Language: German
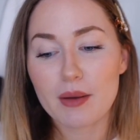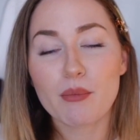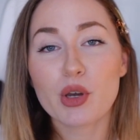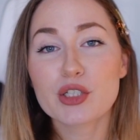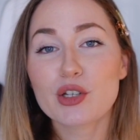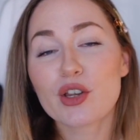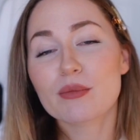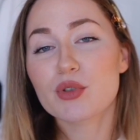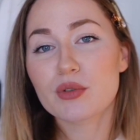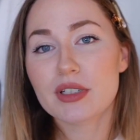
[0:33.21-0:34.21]
möchte euch
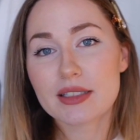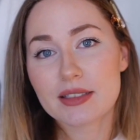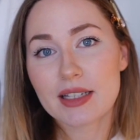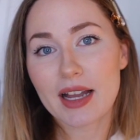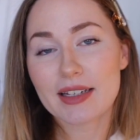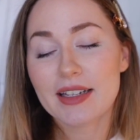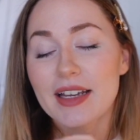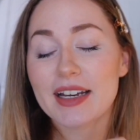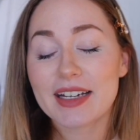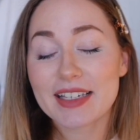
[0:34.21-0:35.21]
im Zuge dessen ein
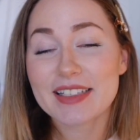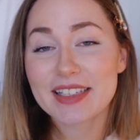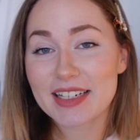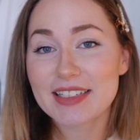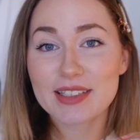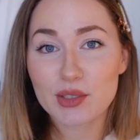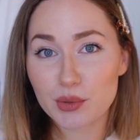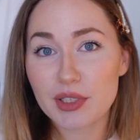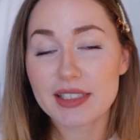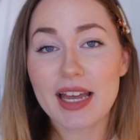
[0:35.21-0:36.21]
richtig, richtig
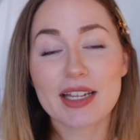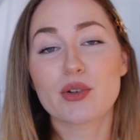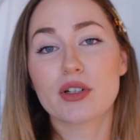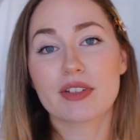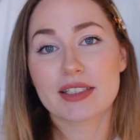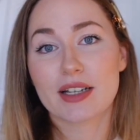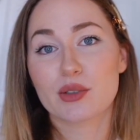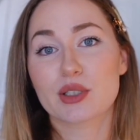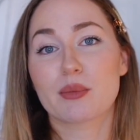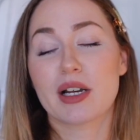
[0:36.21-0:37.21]
cooles Add-on, was sie
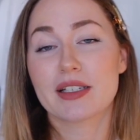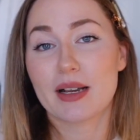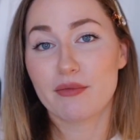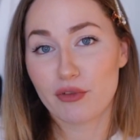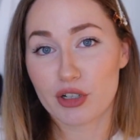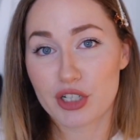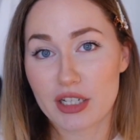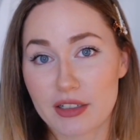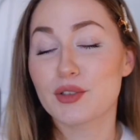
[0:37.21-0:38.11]
rausgebracht haben, vorstellen.